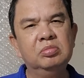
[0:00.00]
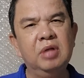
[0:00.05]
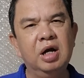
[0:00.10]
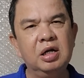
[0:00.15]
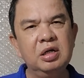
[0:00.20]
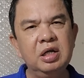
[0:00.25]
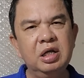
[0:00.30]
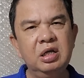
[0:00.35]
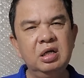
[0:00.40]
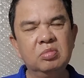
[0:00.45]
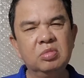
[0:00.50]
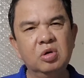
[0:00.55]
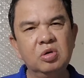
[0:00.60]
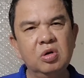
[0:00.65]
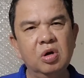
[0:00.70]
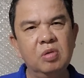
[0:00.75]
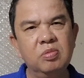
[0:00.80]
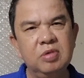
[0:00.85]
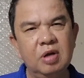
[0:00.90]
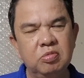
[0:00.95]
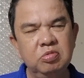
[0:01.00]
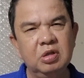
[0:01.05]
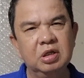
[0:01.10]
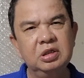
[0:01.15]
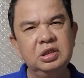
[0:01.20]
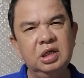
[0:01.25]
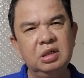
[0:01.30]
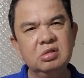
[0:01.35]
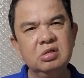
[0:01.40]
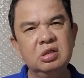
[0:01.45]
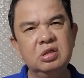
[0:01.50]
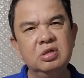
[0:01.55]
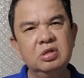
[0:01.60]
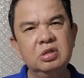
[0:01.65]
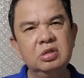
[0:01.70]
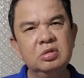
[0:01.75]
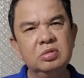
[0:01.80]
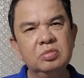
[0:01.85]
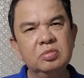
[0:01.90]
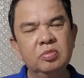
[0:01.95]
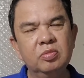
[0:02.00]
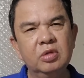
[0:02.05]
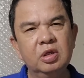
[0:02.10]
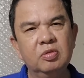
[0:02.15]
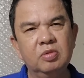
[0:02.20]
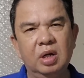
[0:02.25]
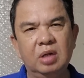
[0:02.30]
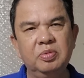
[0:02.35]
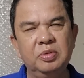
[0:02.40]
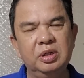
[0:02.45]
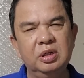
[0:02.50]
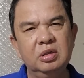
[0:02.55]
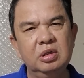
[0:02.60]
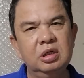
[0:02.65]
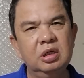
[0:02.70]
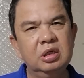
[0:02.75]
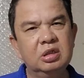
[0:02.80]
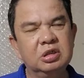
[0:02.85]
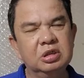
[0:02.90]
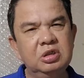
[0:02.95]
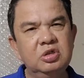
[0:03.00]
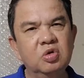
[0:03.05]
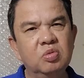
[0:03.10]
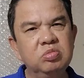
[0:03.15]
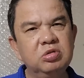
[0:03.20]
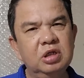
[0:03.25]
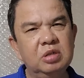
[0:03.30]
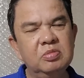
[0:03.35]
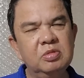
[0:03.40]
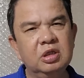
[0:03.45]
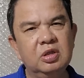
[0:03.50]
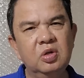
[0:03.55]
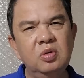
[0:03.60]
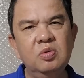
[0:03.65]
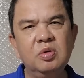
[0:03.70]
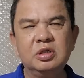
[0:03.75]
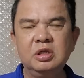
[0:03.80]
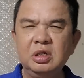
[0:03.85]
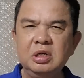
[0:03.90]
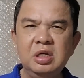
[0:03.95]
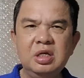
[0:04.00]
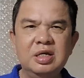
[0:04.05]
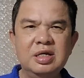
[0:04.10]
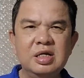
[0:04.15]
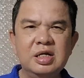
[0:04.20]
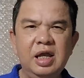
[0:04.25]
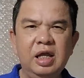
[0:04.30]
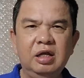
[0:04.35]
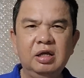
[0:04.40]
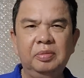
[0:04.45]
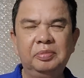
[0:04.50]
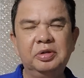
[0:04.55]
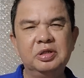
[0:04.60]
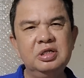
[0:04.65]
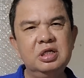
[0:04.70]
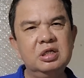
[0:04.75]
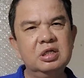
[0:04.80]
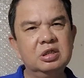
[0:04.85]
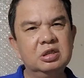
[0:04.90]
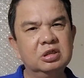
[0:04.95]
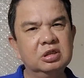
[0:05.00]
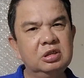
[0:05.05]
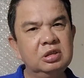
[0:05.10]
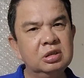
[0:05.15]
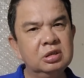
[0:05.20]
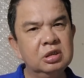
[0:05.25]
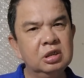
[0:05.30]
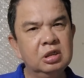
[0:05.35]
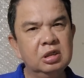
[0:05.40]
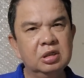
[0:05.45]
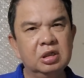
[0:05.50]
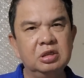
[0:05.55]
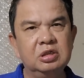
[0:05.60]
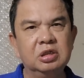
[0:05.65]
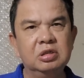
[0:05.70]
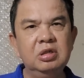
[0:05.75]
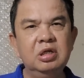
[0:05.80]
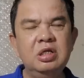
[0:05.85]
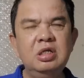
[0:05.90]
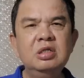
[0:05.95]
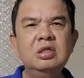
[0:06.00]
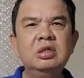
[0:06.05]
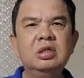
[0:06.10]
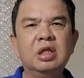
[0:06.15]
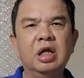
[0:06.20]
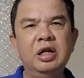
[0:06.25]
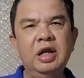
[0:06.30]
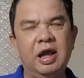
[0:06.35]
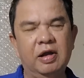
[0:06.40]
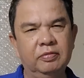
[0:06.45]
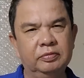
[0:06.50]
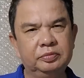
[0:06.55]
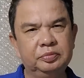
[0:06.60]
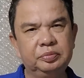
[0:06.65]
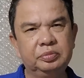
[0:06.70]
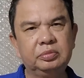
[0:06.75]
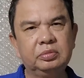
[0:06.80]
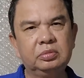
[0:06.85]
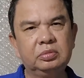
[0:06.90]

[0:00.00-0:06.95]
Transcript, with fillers: mà ở đây nồng độ cồn không thể xác định được hoặc việc uh, sử dụng chất ma túy hoặc chất nghiện khác không thể xác định được thì xử lý như thế nào